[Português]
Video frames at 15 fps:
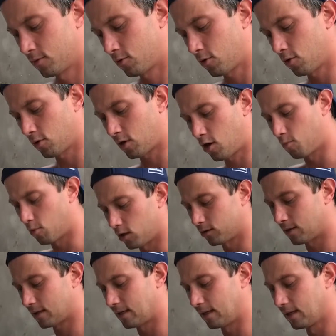colocar o
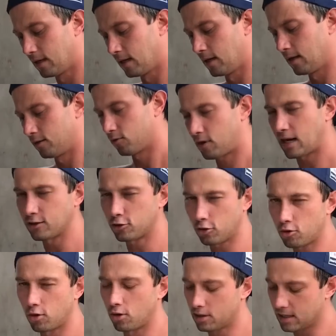módulo aqui. No caso eu tô
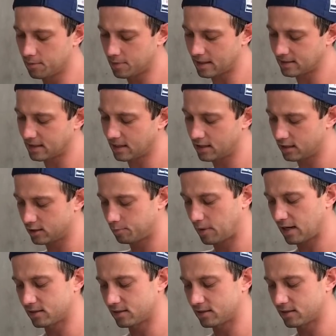colocando que isso aqui nós